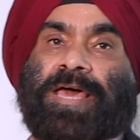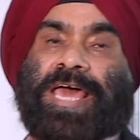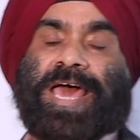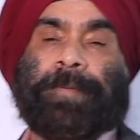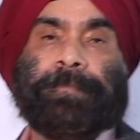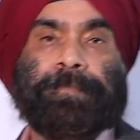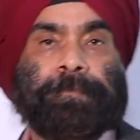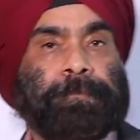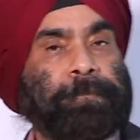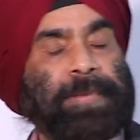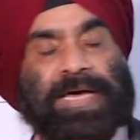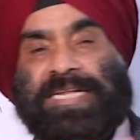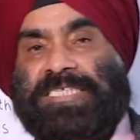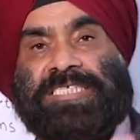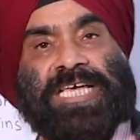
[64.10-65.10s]
है
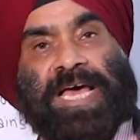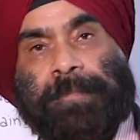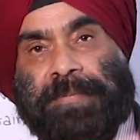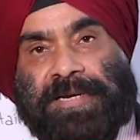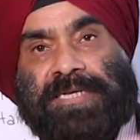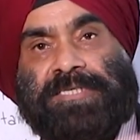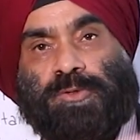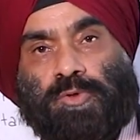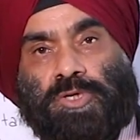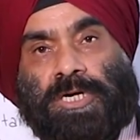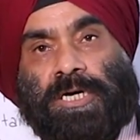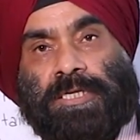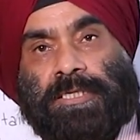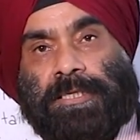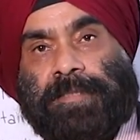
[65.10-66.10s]
मैरिज की हैप्पीनेस को
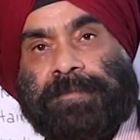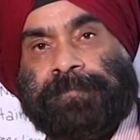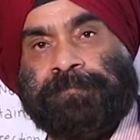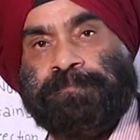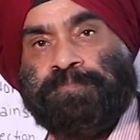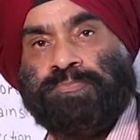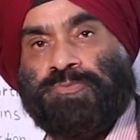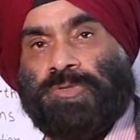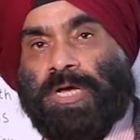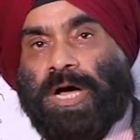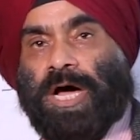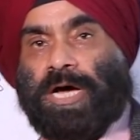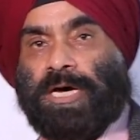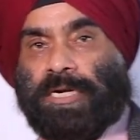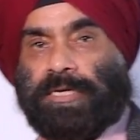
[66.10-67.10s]
दिखाता
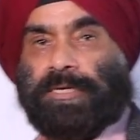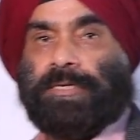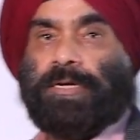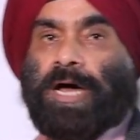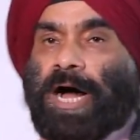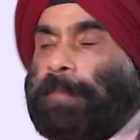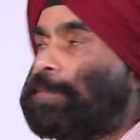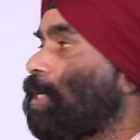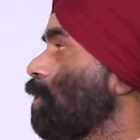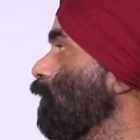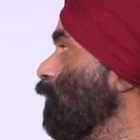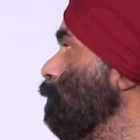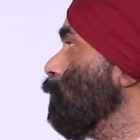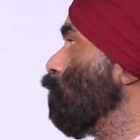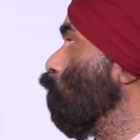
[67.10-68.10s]
है अगर आपके
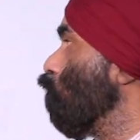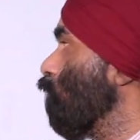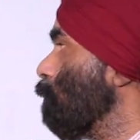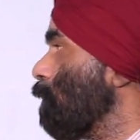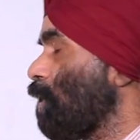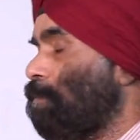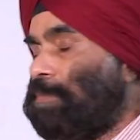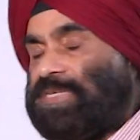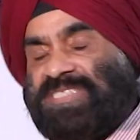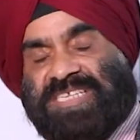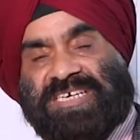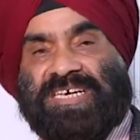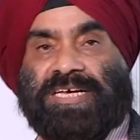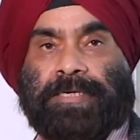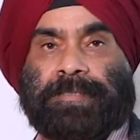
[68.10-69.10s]
ग्रिल में दो नंबर
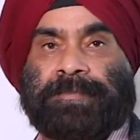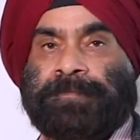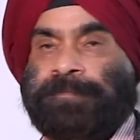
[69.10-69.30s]
मिसिंग है